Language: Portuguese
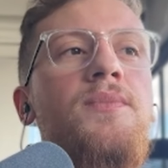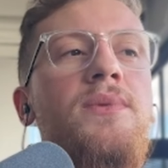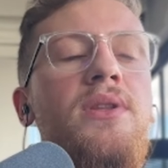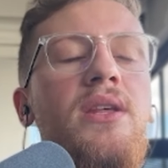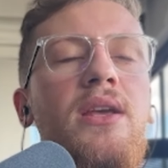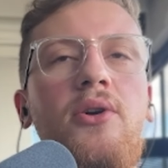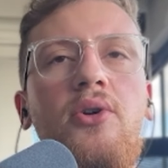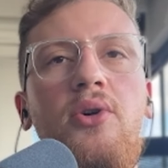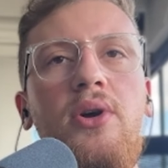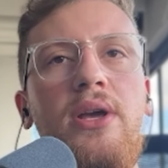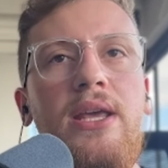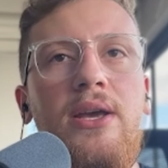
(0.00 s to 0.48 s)

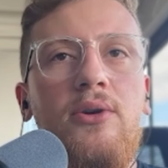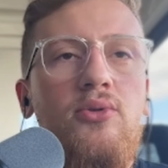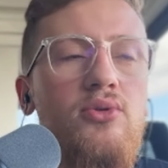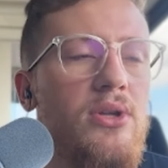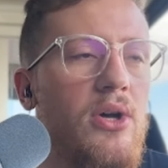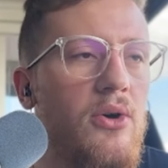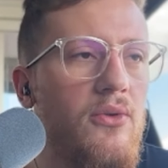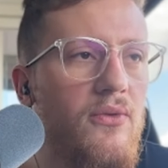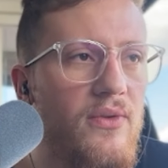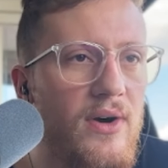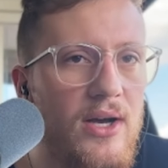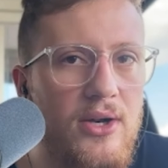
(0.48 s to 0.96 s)
Eu, eu
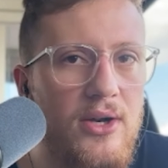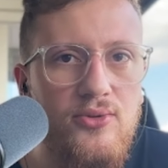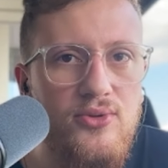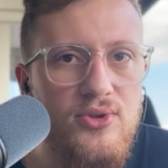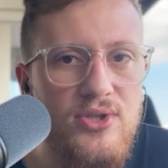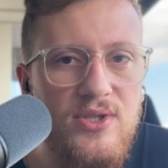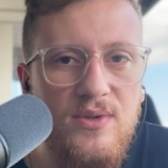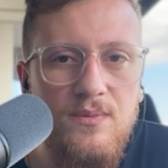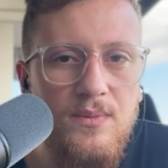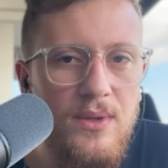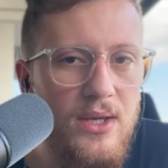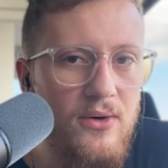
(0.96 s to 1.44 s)
não falo que o
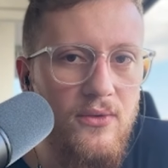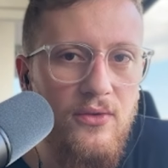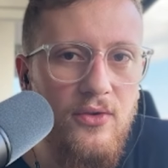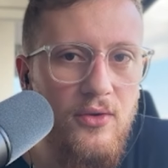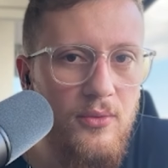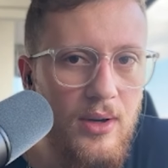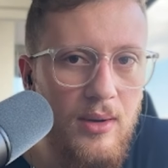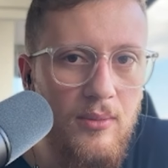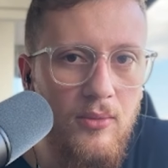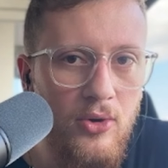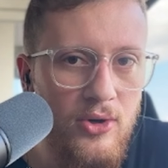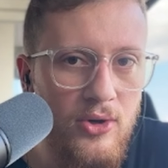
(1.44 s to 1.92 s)
desempenho foi
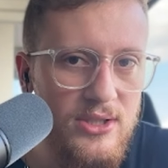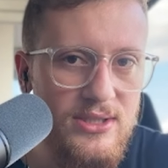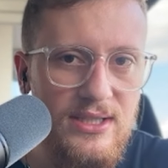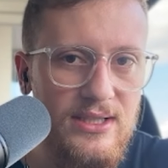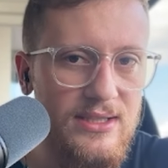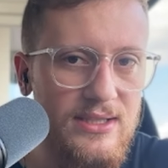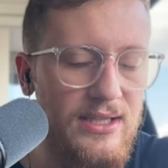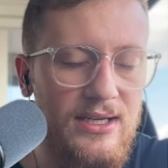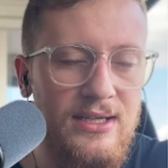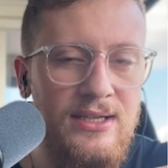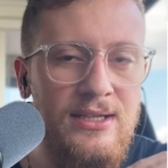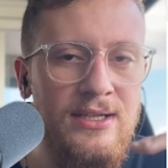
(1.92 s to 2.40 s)
uma bosta,
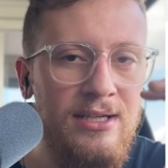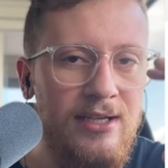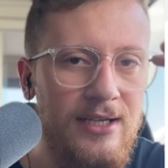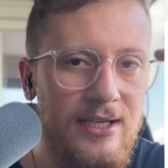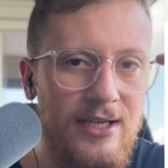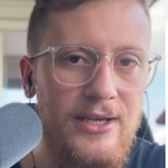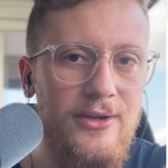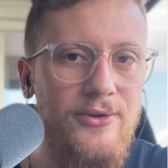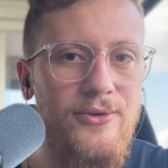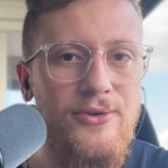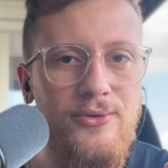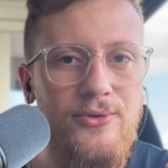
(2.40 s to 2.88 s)
tá?
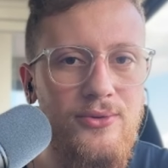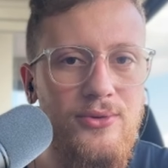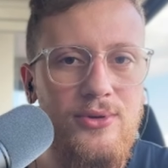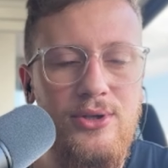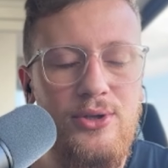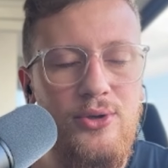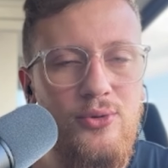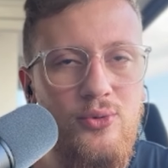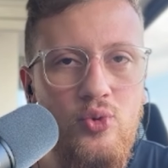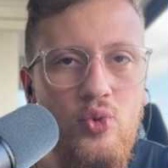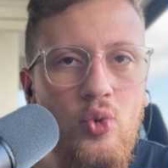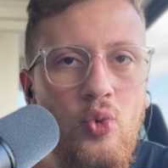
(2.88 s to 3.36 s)
Eu, não, eu
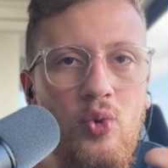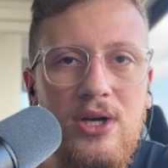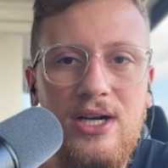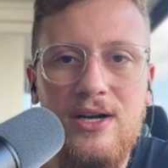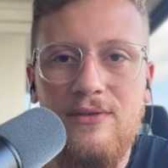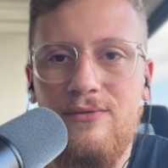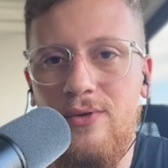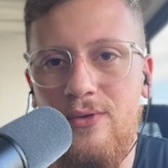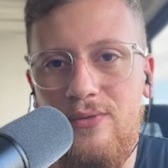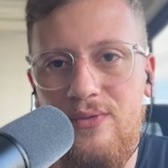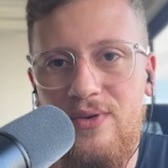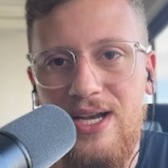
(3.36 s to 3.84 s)
nunca
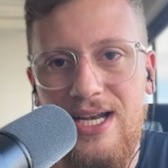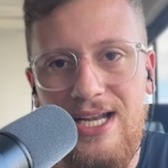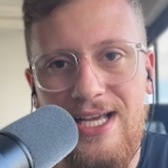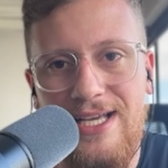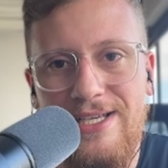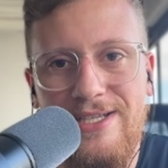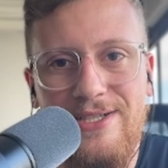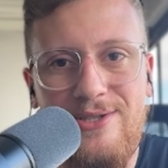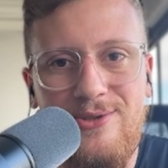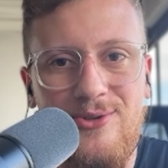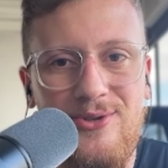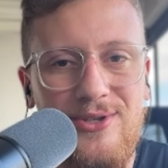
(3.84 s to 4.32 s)
vou falar
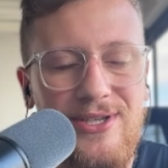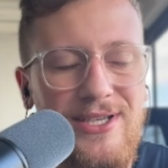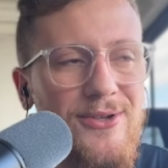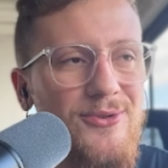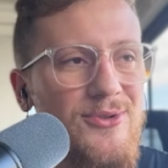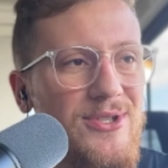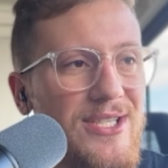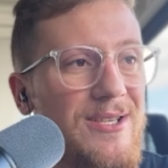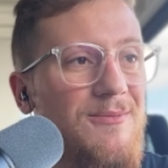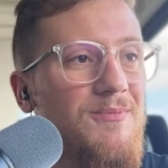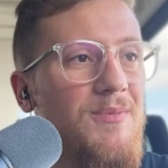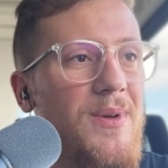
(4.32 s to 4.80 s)
isso, que o
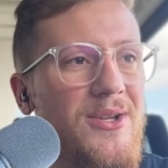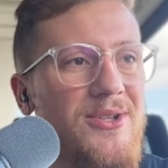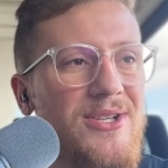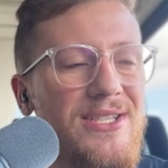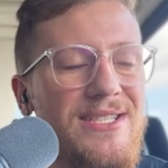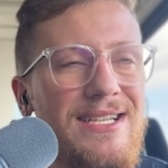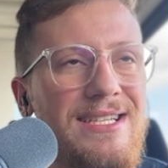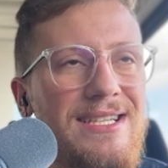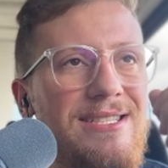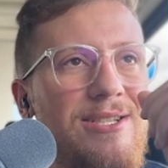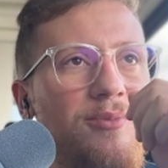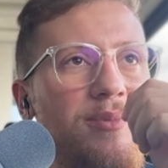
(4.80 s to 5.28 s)
desempenho da
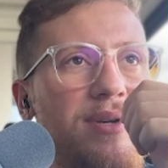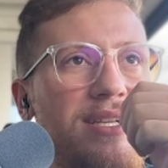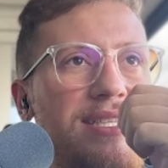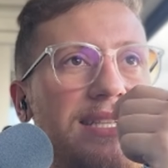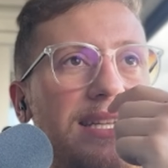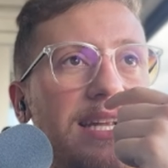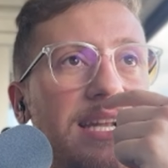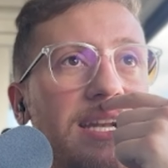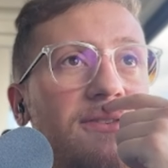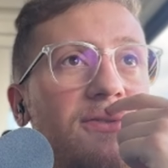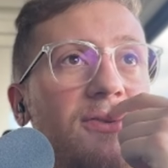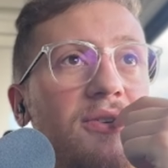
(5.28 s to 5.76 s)
seleção
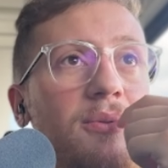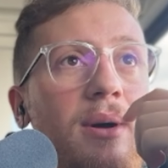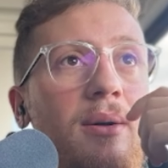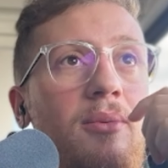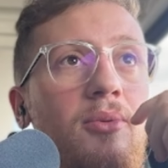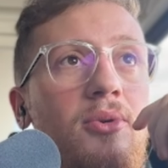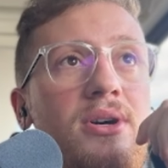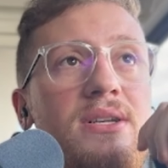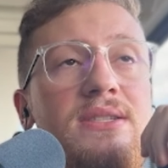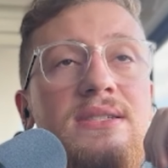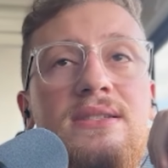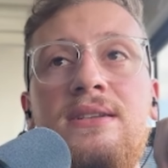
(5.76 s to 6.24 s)
brasileira foi uma
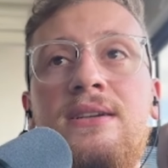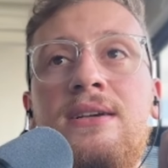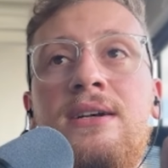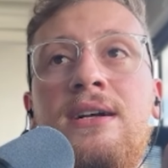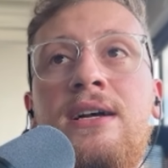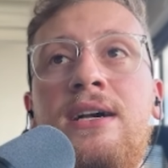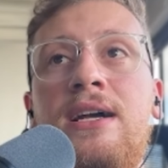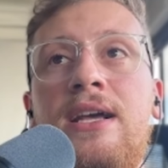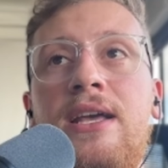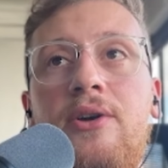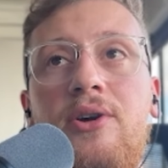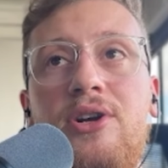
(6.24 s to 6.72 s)
bosta.
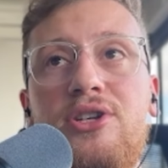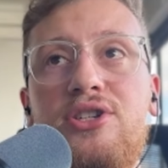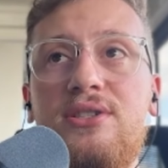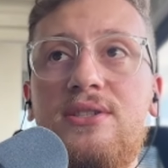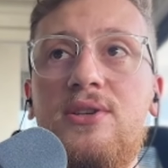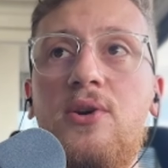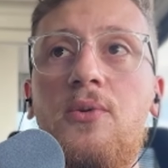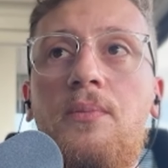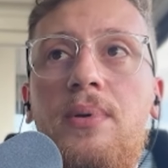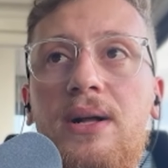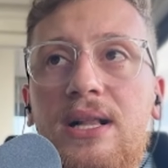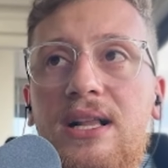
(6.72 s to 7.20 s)
Eu acho que
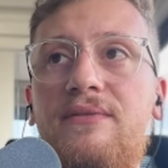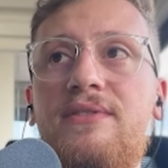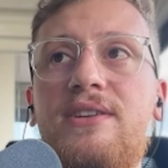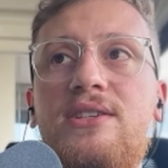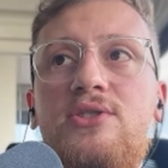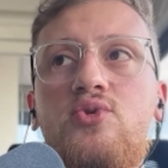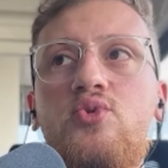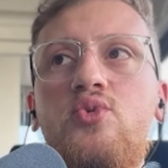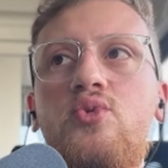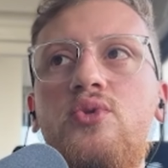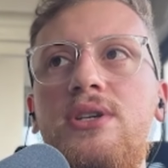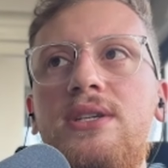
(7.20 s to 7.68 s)
são
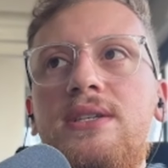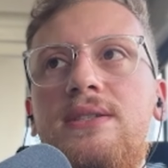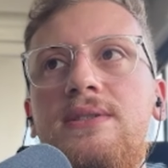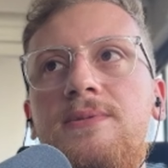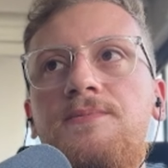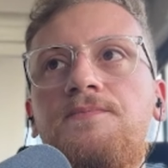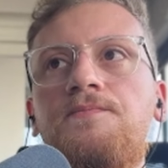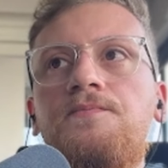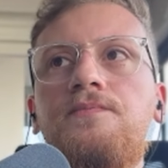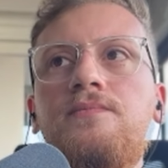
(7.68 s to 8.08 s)
palavras duras.